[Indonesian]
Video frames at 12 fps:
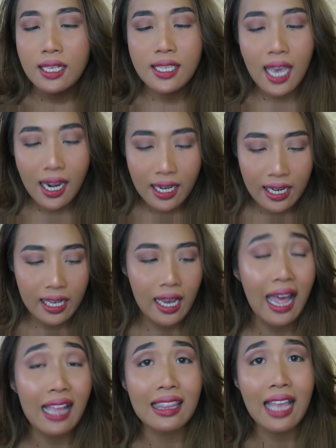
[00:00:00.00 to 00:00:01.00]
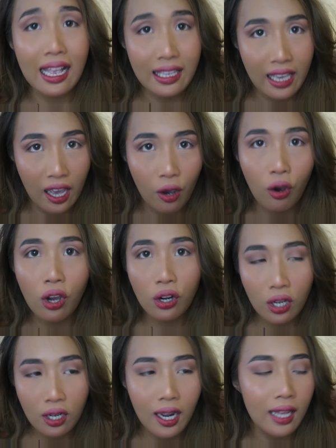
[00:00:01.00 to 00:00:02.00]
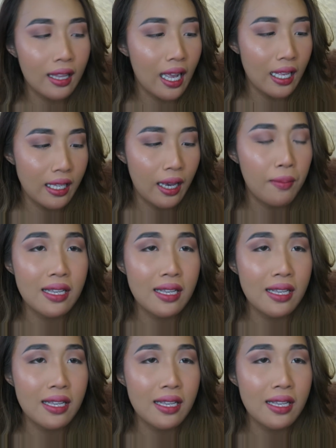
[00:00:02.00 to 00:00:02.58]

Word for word: Jadi katanya, konon katanya,